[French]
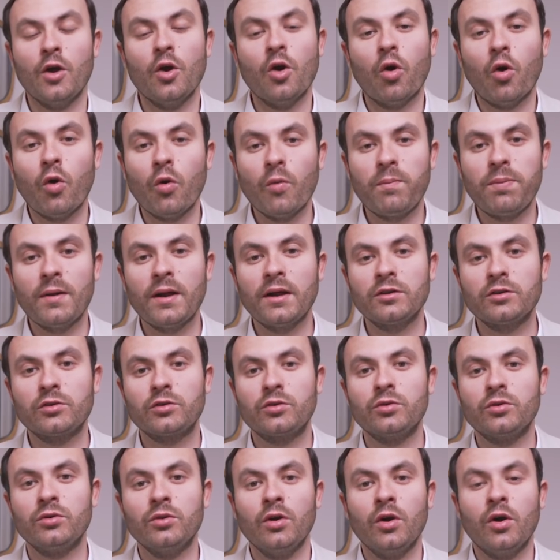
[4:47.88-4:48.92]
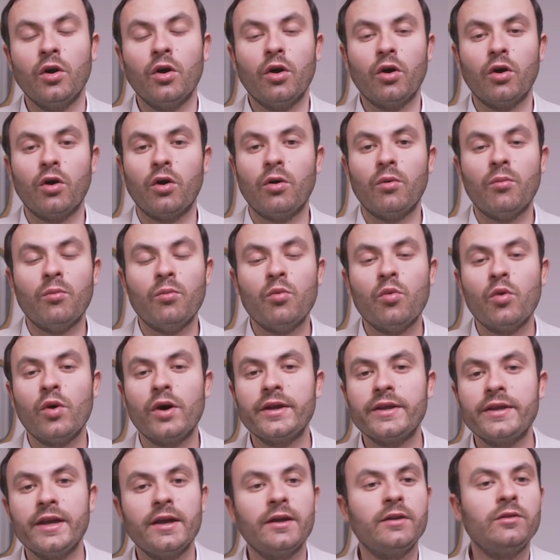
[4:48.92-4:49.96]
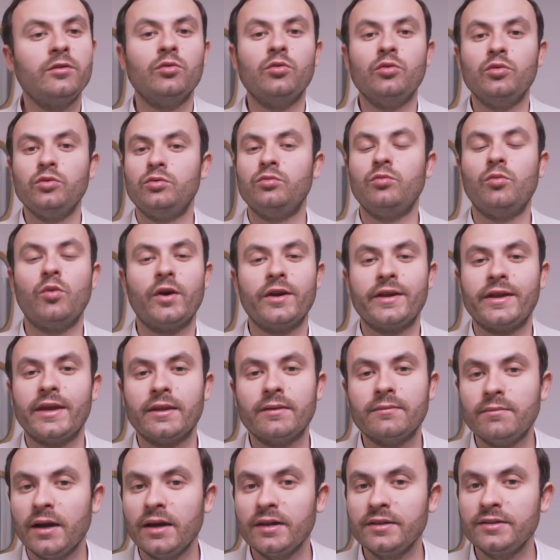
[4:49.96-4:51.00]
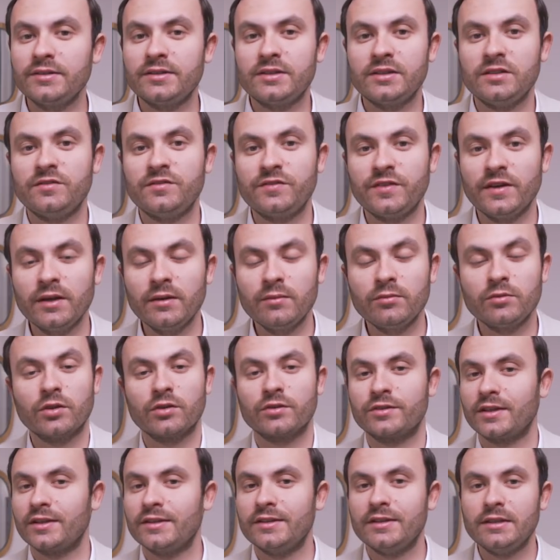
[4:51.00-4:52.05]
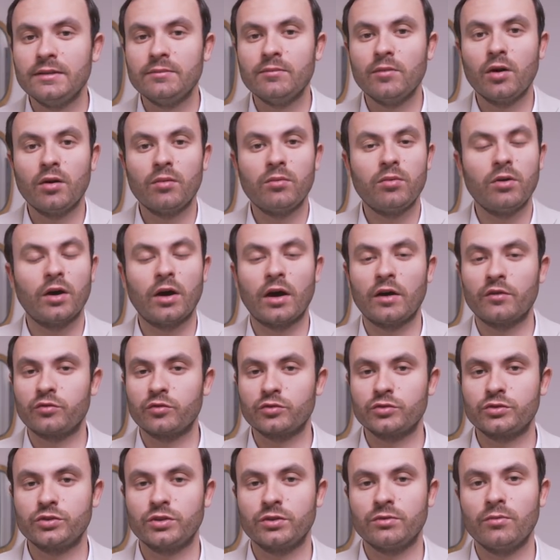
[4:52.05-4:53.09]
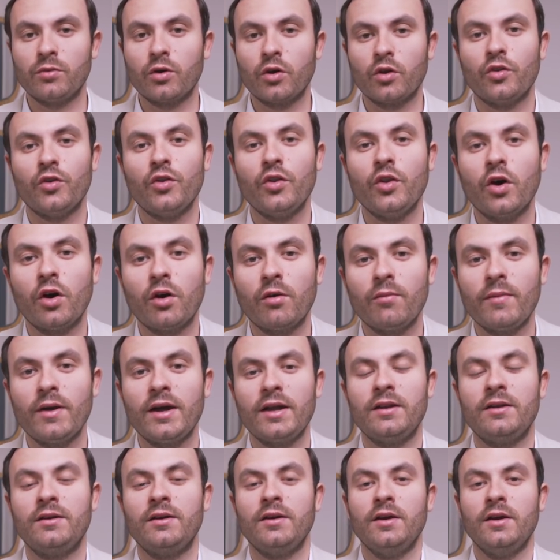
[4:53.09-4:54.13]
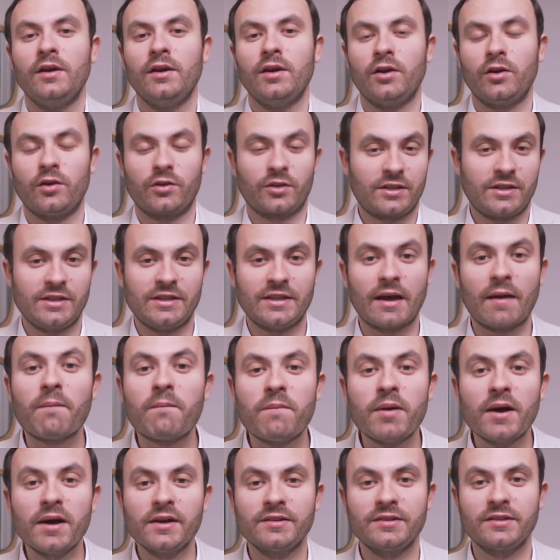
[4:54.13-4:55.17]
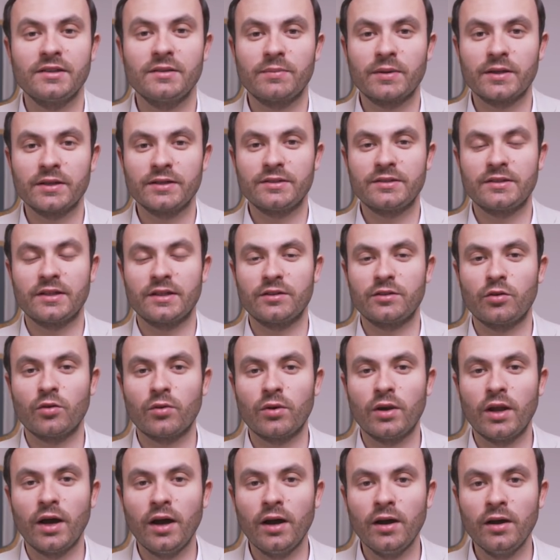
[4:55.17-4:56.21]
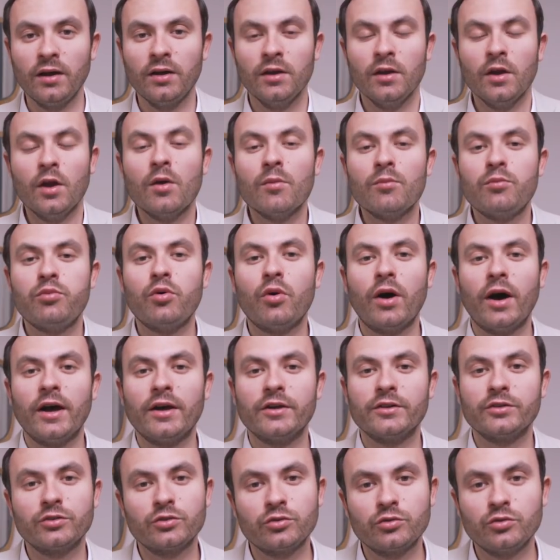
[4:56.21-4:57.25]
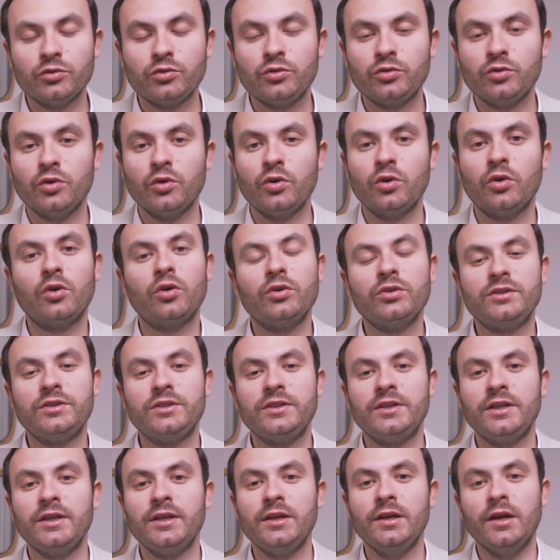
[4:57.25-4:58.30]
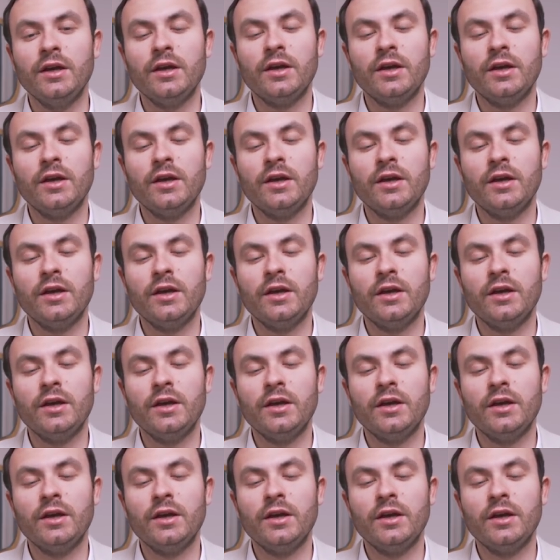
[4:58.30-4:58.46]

On parle de euh, moyenne ou de moyenne basse, dit faible, dans un immeuble à fonctionnement normal euh, qui n'a pas ces prestations-là. Pour un studio, retenez